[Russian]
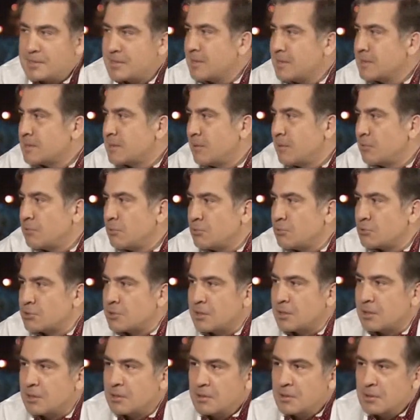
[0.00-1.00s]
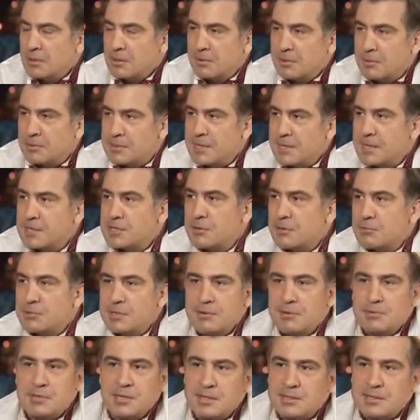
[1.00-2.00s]
А здесь давно уже, здесь же
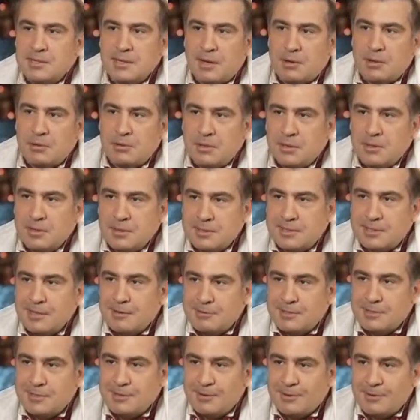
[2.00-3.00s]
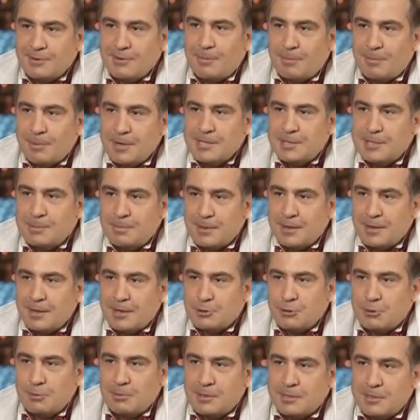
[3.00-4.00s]
все всех знают. Здесь, все э, в принципе,
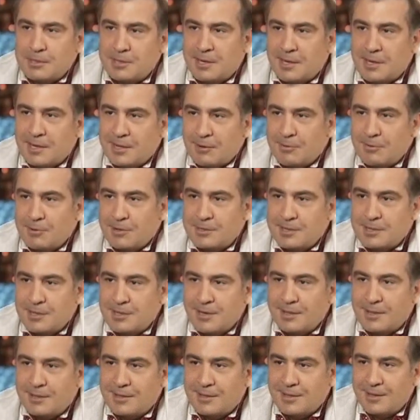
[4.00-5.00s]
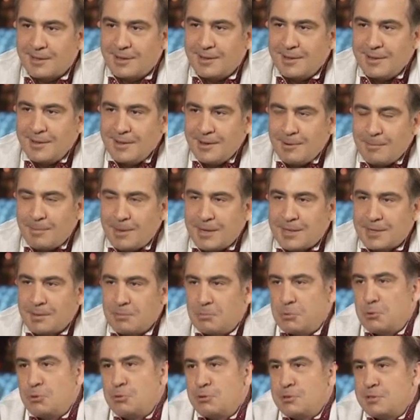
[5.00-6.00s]
особых секретов нигде нет, и
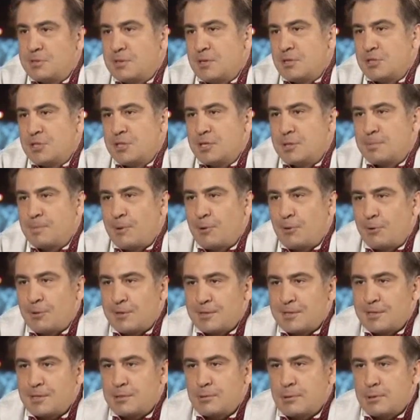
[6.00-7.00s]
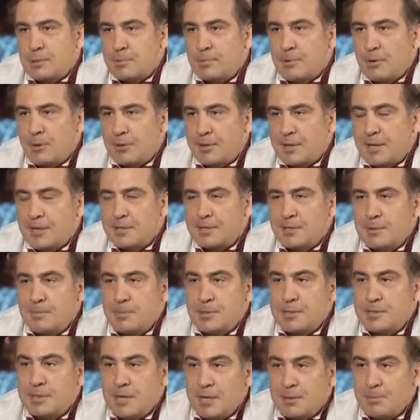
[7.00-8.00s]
поэтому люди совершенно спокойно здесь воспринимают. У нас не
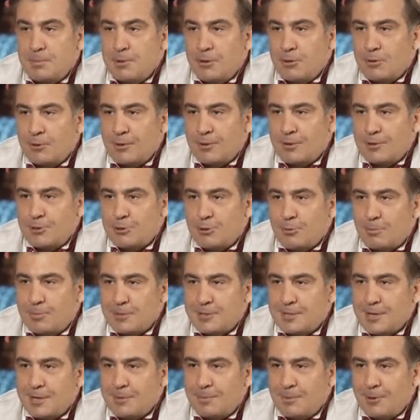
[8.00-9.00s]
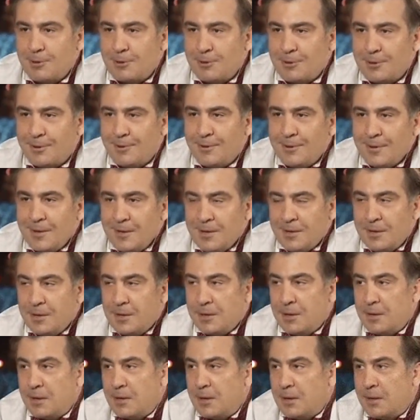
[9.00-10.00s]
50 миллионов, не 150 миллионов.
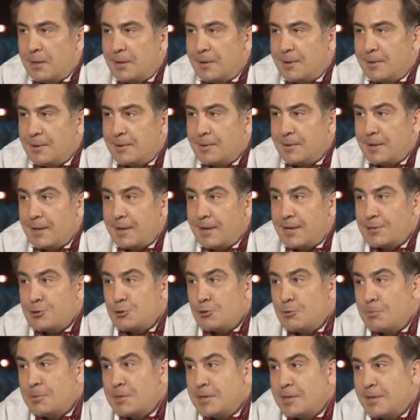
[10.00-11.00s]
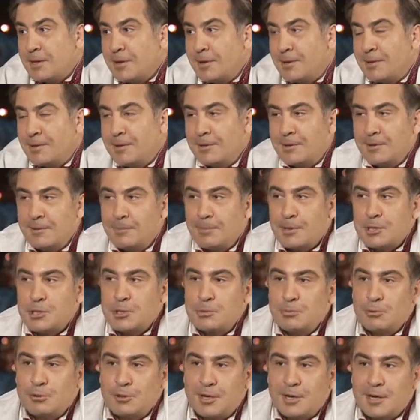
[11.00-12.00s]
Э, особенно
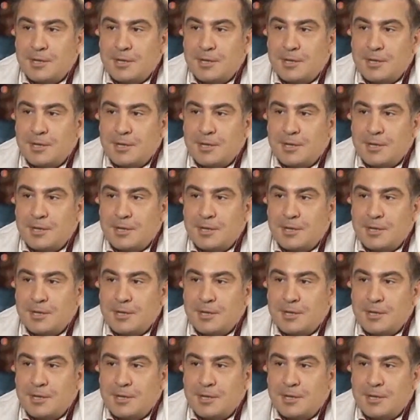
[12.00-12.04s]
почему-то